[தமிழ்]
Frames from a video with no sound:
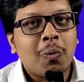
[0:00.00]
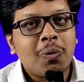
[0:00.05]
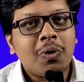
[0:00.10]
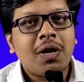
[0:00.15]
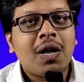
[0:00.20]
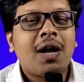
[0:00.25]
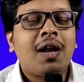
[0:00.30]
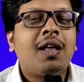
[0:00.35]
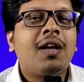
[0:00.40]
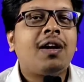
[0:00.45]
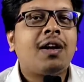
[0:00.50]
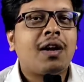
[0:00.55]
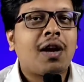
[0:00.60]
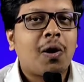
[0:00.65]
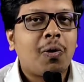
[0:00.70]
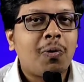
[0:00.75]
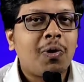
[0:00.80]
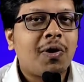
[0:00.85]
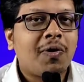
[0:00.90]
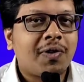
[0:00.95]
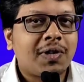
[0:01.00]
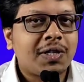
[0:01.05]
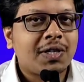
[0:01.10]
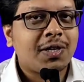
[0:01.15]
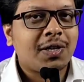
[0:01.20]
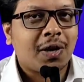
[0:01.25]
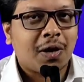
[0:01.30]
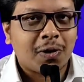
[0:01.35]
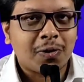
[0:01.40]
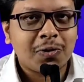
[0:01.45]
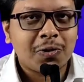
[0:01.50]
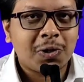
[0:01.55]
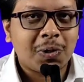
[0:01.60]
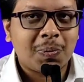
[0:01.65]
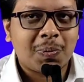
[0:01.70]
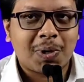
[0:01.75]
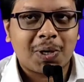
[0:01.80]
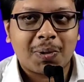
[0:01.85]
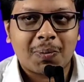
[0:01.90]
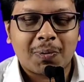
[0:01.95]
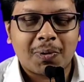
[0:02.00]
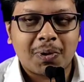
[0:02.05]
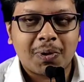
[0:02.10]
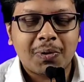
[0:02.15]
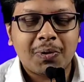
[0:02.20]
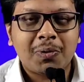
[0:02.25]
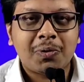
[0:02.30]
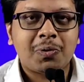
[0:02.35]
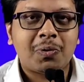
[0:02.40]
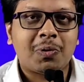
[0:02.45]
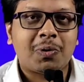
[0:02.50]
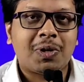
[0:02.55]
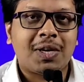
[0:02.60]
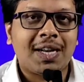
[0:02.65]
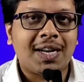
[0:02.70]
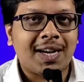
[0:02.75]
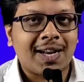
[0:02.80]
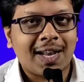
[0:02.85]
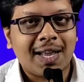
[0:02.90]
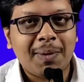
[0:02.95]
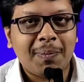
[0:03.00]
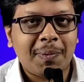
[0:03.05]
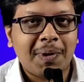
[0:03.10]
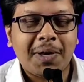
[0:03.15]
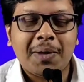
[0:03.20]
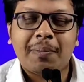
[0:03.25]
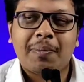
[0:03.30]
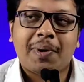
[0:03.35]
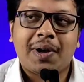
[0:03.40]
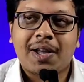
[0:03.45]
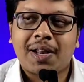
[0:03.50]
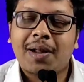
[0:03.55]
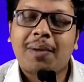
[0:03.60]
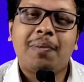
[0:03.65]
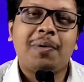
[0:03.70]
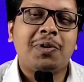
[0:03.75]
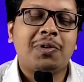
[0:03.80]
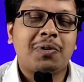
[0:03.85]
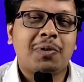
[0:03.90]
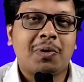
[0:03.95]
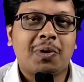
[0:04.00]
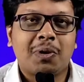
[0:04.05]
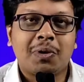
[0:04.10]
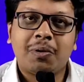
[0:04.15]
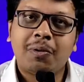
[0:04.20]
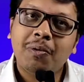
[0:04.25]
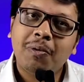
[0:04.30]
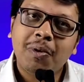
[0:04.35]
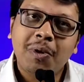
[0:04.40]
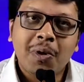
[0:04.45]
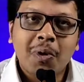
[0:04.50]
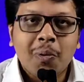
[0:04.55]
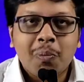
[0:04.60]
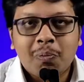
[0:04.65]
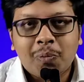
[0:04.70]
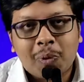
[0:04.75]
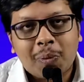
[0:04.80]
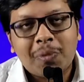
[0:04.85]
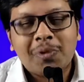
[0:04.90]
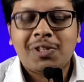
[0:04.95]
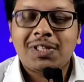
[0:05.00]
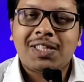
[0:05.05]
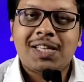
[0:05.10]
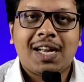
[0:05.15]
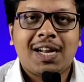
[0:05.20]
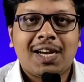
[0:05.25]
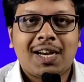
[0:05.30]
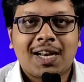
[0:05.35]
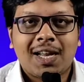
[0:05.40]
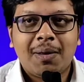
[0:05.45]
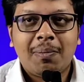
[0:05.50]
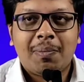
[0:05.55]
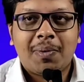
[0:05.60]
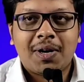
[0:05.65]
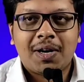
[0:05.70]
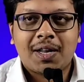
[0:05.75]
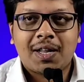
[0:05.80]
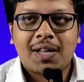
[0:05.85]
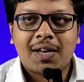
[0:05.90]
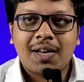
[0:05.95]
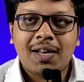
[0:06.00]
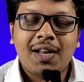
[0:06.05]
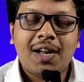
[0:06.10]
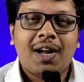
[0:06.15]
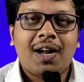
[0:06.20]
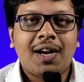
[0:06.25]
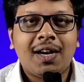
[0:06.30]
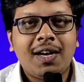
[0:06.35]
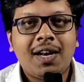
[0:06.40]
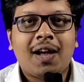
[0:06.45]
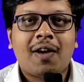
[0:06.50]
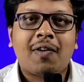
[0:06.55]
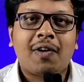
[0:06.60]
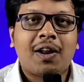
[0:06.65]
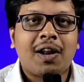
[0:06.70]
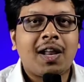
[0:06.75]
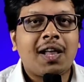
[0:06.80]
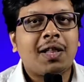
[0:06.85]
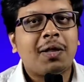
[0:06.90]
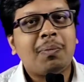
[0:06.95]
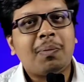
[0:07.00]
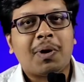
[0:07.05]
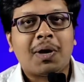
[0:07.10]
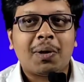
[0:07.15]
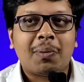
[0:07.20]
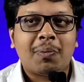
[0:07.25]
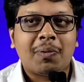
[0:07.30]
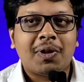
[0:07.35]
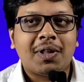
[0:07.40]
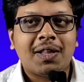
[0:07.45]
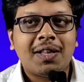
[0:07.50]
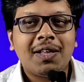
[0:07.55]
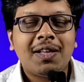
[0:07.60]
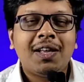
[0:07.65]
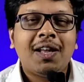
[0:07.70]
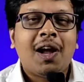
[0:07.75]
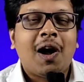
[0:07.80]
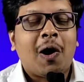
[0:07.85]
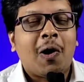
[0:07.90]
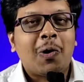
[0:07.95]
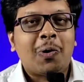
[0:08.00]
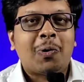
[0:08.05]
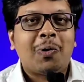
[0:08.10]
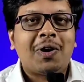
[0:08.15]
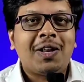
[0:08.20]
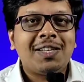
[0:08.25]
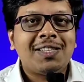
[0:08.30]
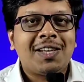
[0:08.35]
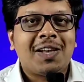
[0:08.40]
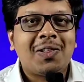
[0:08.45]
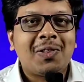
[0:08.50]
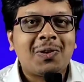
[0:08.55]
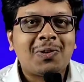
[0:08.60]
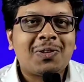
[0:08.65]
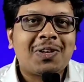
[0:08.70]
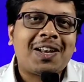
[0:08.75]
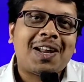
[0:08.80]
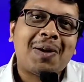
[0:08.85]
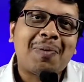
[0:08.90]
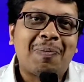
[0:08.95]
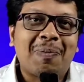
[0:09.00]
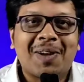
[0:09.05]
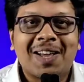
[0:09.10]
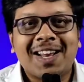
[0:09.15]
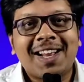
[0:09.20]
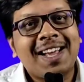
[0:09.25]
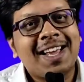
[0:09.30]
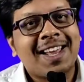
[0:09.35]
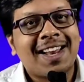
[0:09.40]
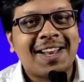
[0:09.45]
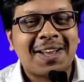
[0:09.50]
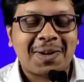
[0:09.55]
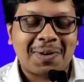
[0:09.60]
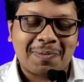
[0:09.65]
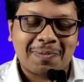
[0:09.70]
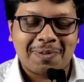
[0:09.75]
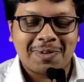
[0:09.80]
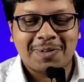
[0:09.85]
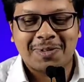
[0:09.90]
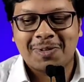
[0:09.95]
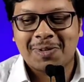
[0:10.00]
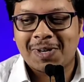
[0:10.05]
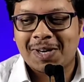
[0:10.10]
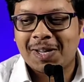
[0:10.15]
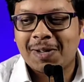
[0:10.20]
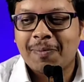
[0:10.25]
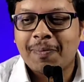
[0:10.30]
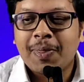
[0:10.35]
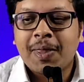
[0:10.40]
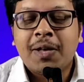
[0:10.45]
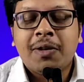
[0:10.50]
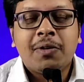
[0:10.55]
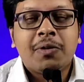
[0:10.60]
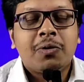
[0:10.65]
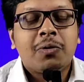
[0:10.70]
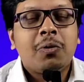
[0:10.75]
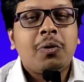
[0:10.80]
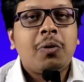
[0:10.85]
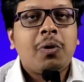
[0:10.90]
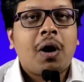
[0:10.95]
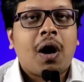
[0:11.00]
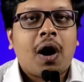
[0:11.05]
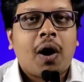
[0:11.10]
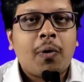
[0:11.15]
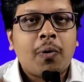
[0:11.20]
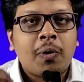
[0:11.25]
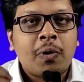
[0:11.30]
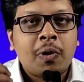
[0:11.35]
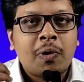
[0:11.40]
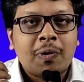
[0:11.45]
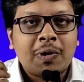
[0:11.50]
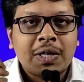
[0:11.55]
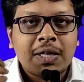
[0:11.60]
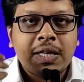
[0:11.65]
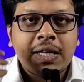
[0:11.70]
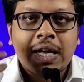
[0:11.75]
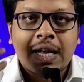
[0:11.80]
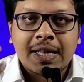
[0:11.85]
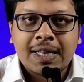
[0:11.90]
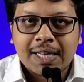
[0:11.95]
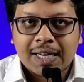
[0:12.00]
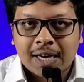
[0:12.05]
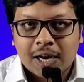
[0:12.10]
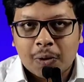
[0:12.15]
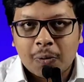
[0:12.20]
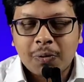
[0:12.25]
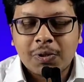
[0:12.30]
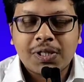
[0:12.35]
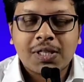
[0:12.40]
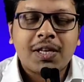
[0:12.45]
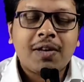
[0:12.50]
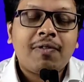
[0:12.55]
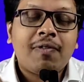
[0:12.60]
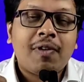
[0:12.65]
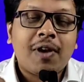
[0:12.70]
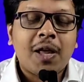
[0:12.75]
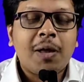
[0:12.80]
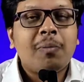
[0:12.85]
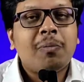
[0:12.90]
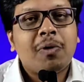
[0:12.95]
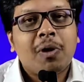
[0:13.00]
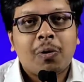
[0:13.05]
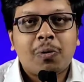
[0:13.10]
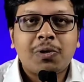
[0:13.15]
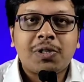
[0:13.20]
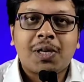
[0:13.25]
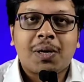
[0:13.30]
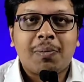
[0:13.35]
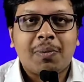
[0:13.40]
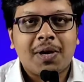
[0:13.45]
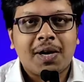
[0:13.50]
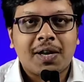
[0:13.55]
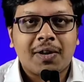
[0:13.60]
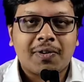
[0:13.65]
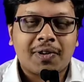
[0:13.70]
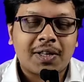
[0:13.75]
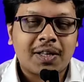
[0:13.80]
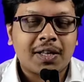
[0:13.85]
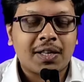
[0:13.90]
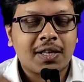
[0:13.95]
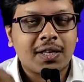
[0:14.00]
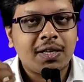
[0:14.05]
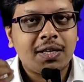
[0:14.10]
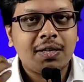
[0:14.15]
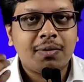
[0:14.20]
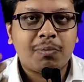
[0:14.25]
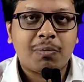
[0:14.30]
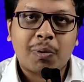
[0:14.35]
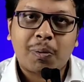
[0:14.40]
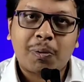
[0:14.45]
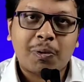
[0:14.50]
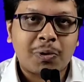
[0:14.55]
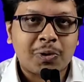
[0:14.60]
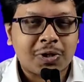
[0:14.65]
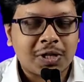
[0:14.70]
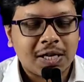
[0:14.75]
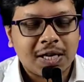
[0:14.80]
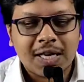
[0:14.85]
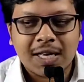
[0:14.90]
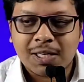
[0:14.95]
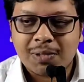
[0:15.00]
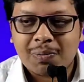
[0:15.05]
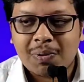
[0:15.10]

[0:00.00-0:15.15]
உன்னால் க்ளவுடை வந்து கான்ஜர் பண்ண முடியும் ஸோ நீ ட்ரை பண்ணிப்பார் அப்படின்னு சொன்னதும் மொமோனோஸ்கே ட்ரை பண்ணுறாரு அண்ட் அவரால் அதை பண்ண முடியுது அவர் ஒரே சந்தோஷம் நான் பறக்கிறேன் அப்படின்னு சொல்லி ஸோ அவங்க வந்து அந்த க்ளவுட்ஸை ஃப்ளேம் க்ளவுட்ஸ் அப்படின்ற வந்தது மொமோனோஸ்கேக்கு